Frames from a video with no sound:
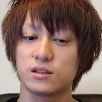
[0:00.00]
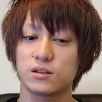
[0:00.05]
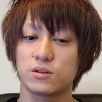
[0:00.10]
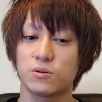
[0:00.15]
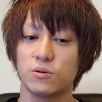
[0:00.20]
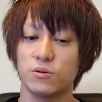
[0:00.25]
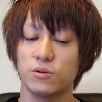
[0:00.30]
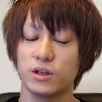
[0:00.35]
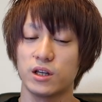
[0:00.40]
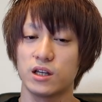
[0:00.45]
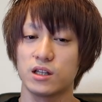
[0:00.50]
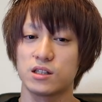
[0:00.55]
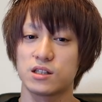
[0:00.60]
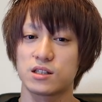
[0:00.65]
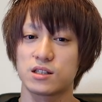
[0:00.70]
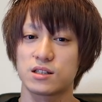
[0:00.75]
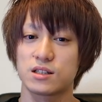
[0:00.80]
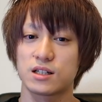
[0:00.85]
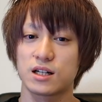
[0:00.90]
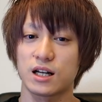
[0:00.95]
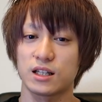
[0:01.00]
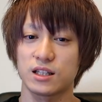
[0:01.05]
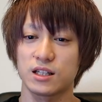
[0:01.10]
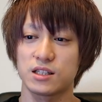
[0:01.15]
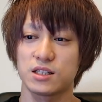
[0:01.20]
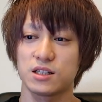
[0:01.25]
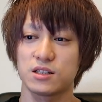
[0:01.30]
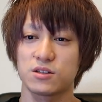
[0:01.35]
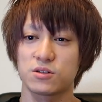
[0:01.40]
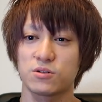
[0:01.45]
こうね、
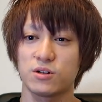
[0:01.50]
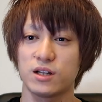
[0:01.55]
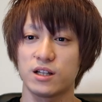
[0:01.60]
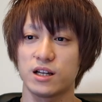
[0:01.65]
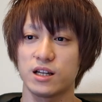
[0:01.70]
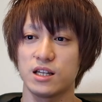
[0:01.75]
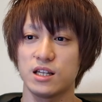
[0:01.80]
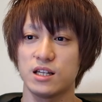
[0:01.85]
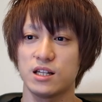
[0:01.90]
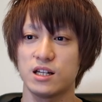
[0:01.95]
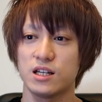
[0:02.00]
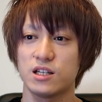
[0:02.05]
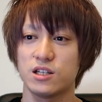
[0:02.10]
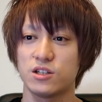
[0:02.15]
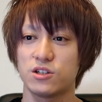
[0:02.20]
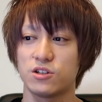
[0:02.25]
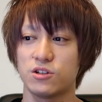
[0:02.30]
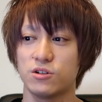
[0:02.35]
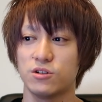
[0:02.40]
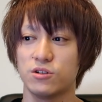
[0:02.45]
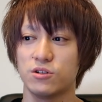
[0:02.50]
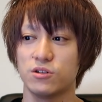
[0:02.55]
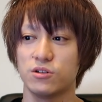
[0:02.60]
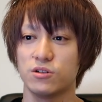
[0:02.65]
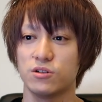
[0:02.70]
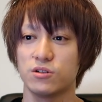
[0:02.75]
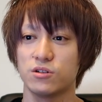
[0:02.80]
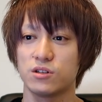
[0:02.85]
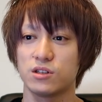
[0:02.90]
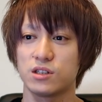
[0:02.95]
形が作れないいい練
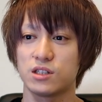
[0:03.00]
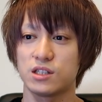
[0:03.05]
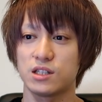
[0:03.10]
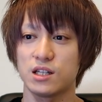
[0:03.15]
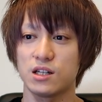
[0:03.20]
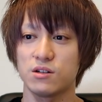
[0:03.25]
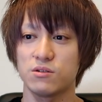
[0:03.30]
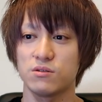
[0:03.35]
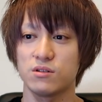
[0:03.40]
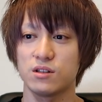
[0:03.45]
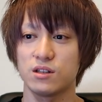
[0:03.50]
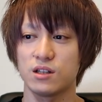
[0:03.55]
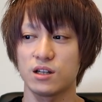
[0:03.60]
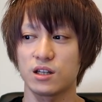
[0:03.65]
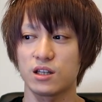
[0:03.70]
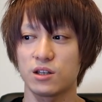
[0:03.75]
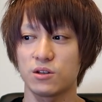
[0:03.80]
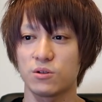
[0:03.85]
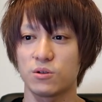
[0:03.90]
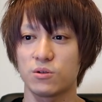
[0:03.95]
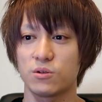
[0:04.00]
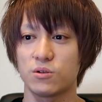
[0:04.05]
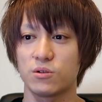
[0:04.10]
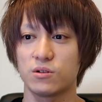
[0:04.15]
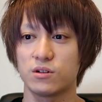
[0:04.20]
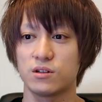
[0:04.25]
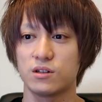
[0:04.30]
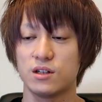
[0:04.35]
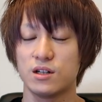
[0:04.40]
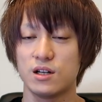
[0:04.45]
習してるんだけ
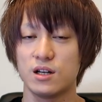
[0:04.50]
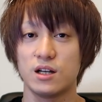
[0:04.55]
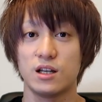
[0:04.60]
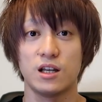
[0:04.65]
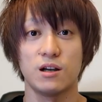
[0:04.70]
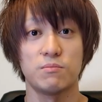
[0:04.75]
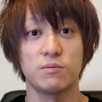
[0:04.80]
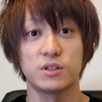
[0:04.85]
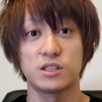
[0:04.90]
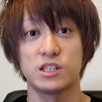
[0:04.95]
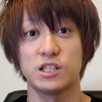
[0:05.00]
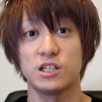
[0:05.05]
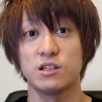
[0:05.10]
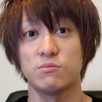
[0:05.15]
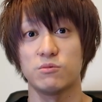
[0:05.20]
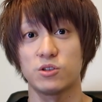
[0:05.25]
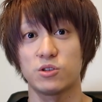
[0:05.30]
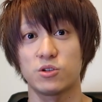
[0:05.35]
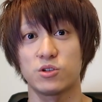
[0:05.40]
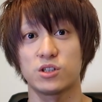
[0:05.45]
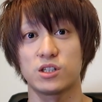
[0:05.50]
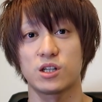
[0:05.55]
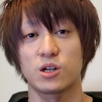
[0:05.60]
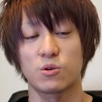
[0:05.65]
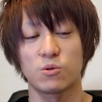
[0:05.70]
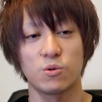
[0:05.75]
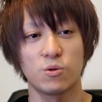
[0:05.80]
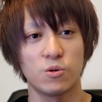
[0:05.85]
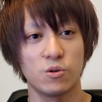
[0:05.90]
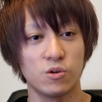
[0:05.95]
ど、やっぱチームとして
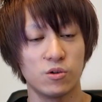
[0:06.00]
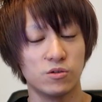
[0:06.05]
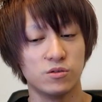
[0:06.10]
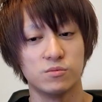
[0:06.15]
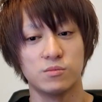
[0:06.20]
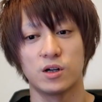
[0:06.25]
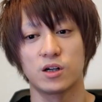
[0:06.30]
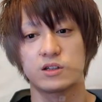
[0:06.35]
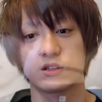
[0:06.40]
こう、うま